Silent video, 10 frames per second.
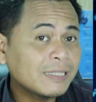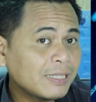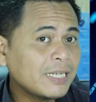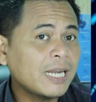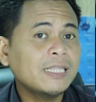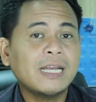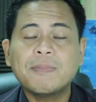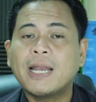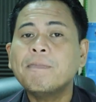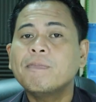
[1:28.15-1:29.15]
terjadi tadi
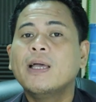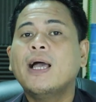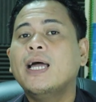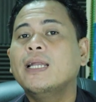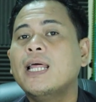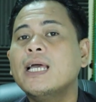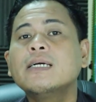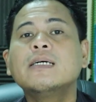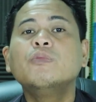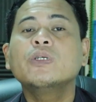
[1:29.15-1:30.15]
malam adalah
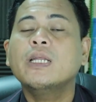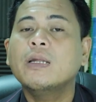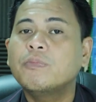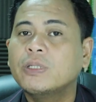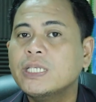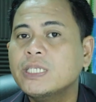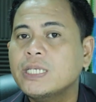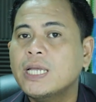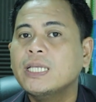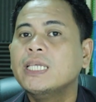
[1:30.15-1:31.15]
kemungkinan
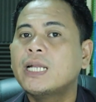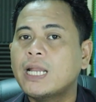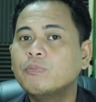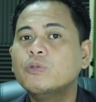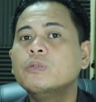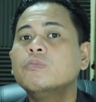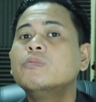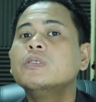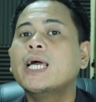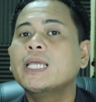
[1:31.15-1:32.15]
potensinya Iran pun
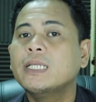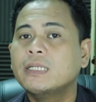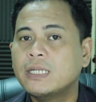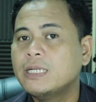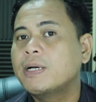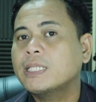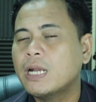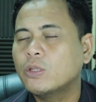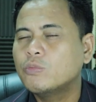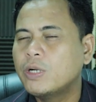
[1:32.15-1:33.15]
mulai
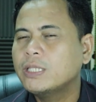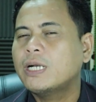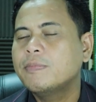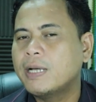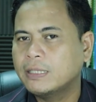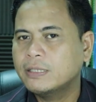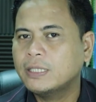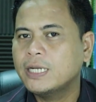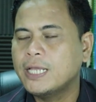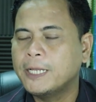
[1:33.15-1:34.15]
dilibatkan atau mulai terlibat
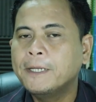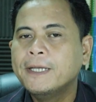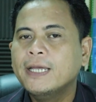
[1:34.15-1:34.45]
setidaknya.